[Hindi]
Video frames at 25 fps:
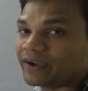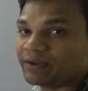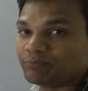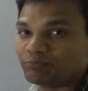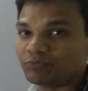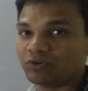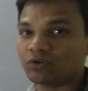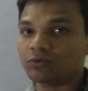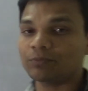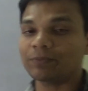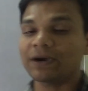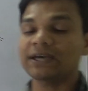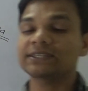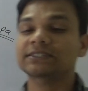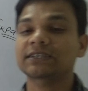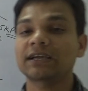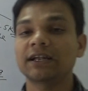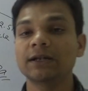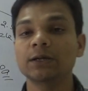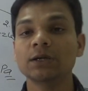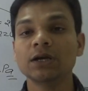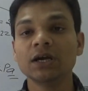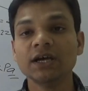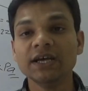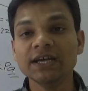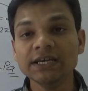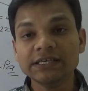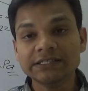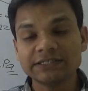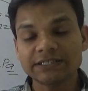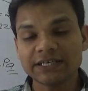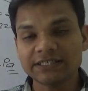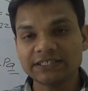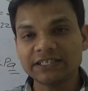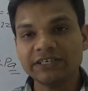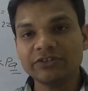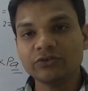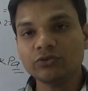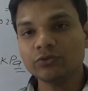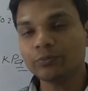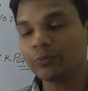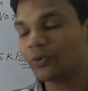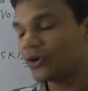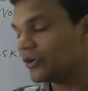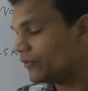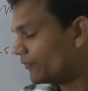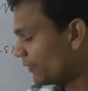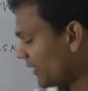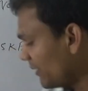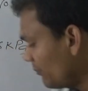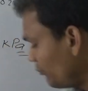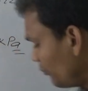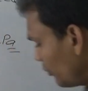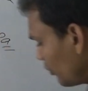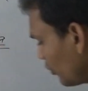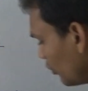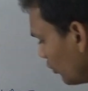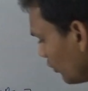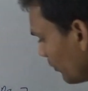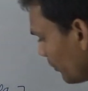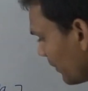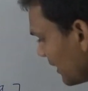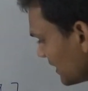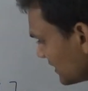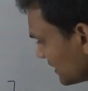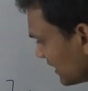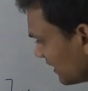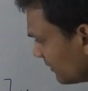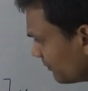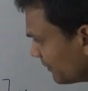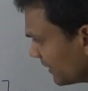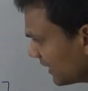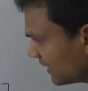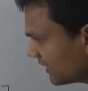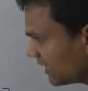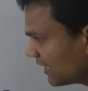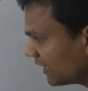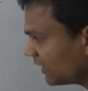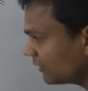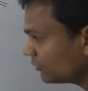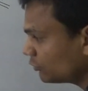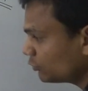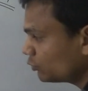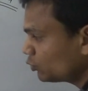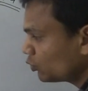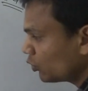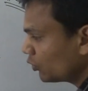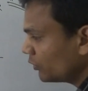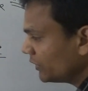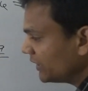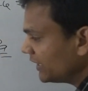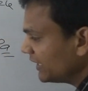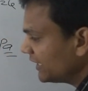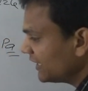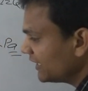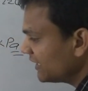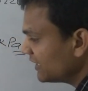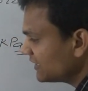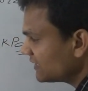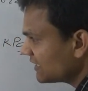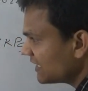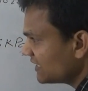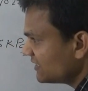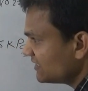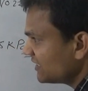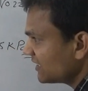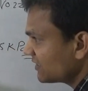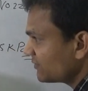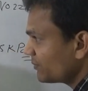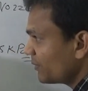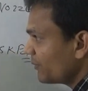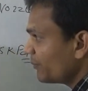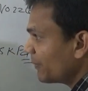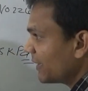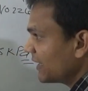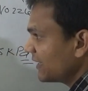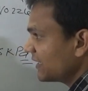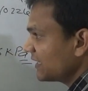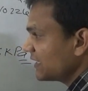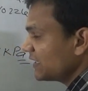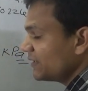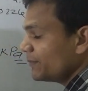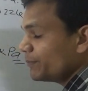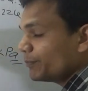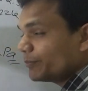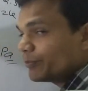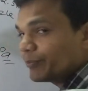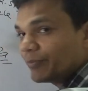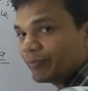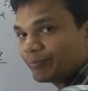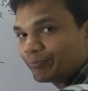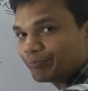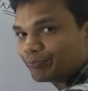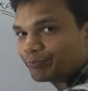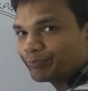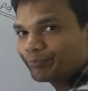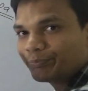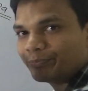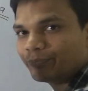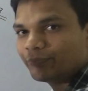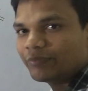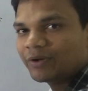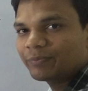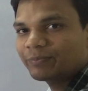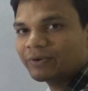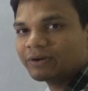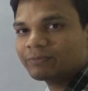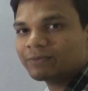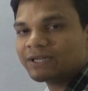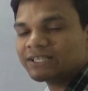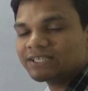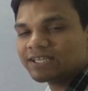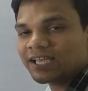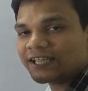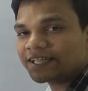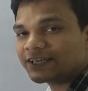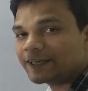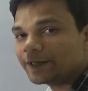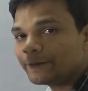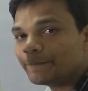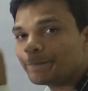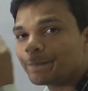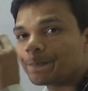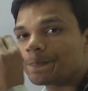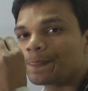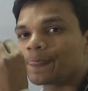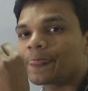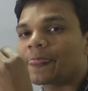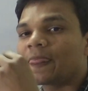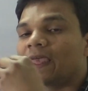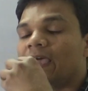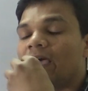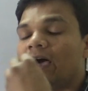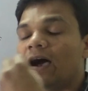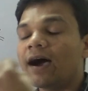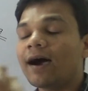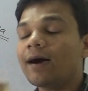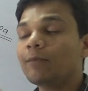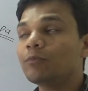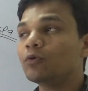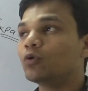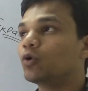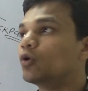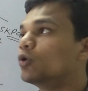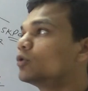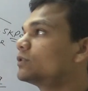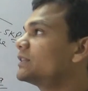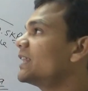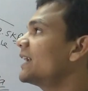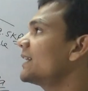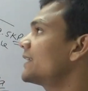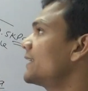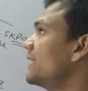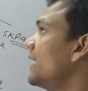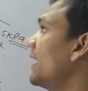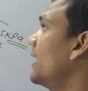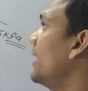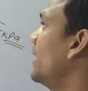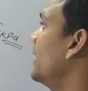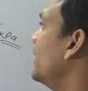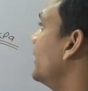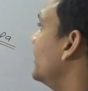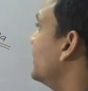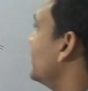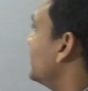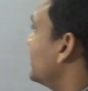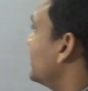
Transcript: फाइव किलो पास्कल जैसे ही टू पॉइंट फाइव किलो पास्कल पे आ जाएगा तो ट्वेंटी डिग्री सेल्सियस पे बाटर की वेपर बन जाएंगी अब होता क्या है